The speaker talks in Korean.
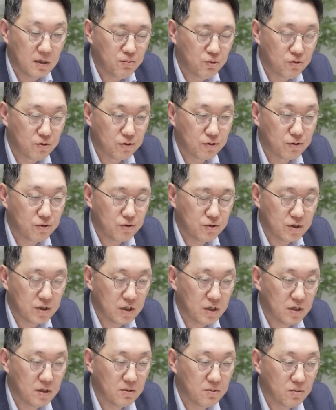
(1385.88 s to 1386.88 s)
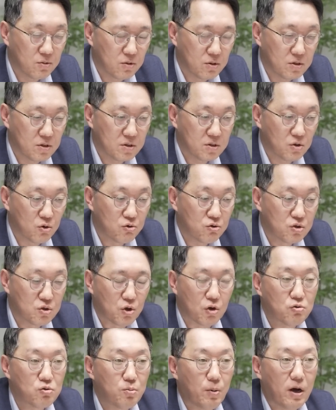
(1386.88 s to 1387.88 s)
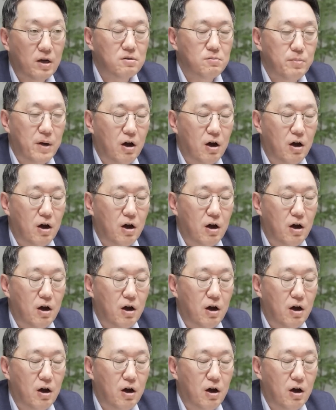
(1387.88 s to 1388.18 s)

앞으로도 이제 저도 저도 방,